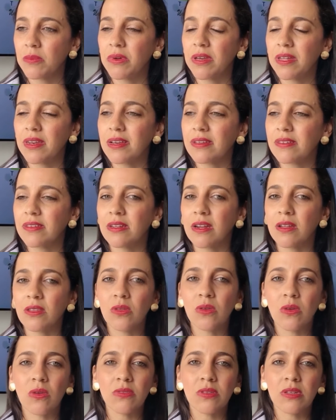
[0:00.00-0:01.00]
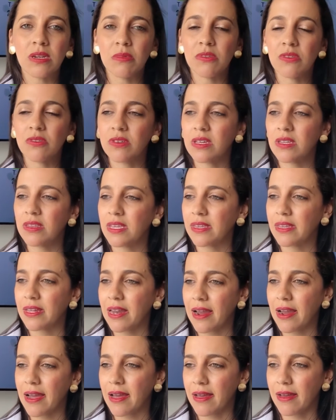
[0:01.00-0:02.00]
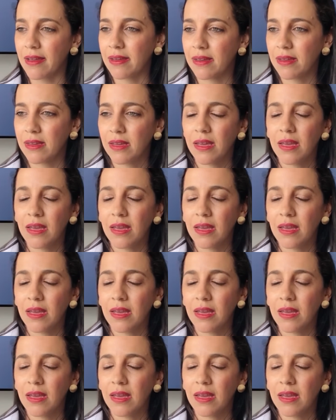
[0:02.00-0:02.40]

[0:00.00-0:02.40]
pueden acceder a todos los servicios que tiene la caja.